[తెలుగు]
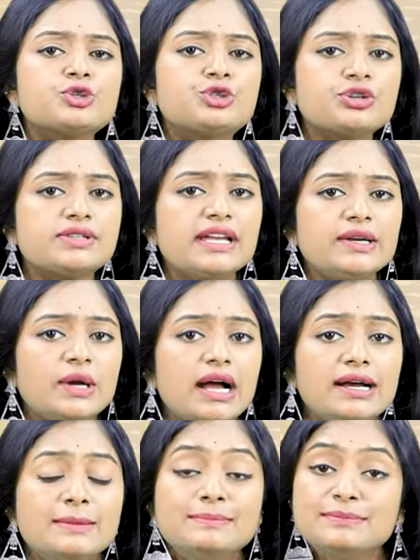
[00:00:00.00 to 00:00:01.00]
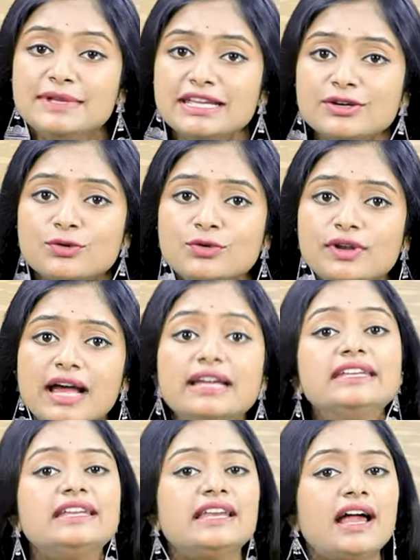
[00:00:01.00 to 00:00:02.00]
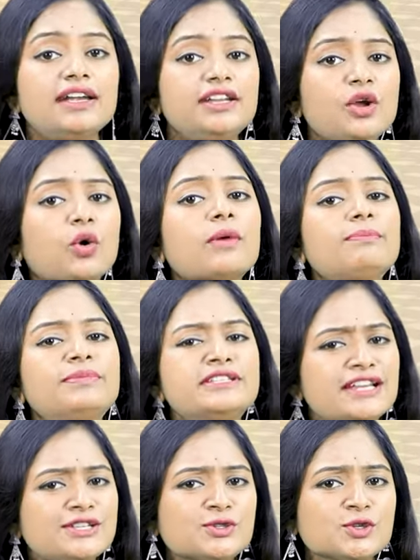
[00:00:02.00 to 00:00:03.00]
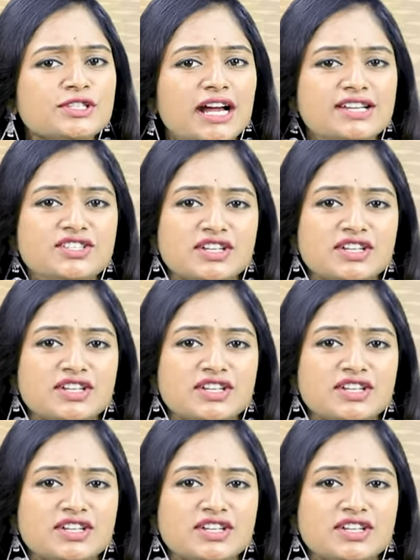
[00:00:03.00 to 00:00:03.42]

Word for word: సో చూసారుగా మీరు కూడా ఇలాంటి ఒక బిజినెస్ ను స్టార్ట్